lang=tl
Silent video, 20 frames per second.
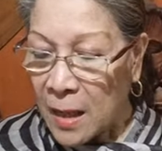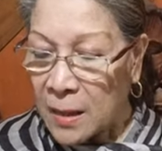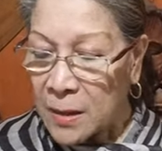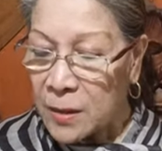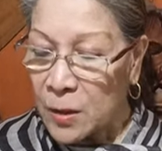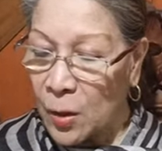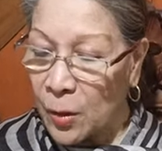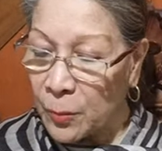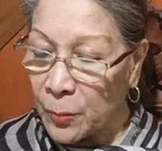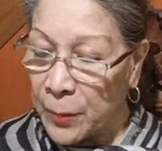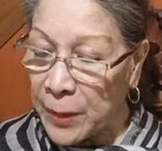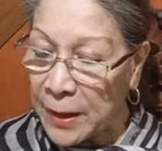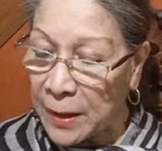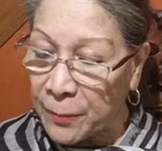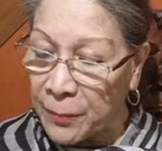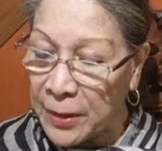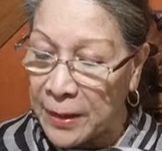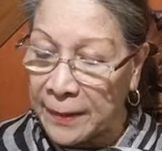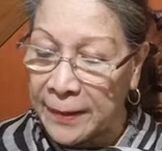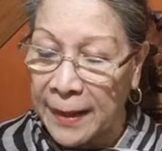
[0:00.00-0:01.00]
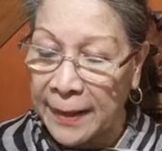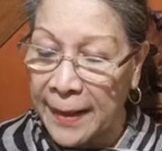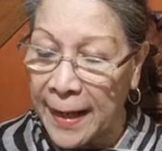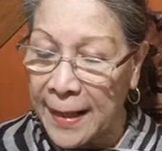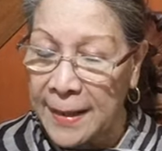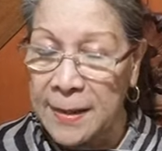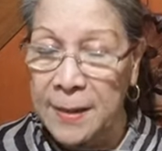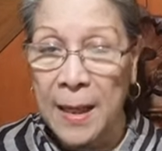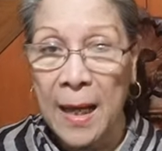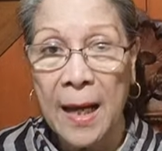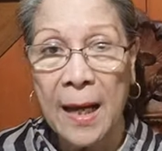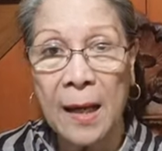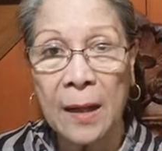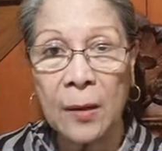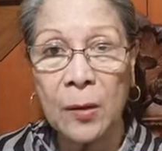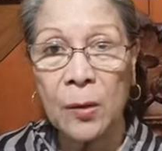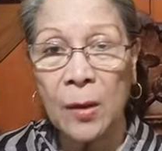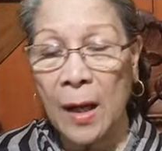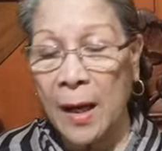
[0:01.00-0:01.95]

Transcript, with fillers: So we, we the next uh,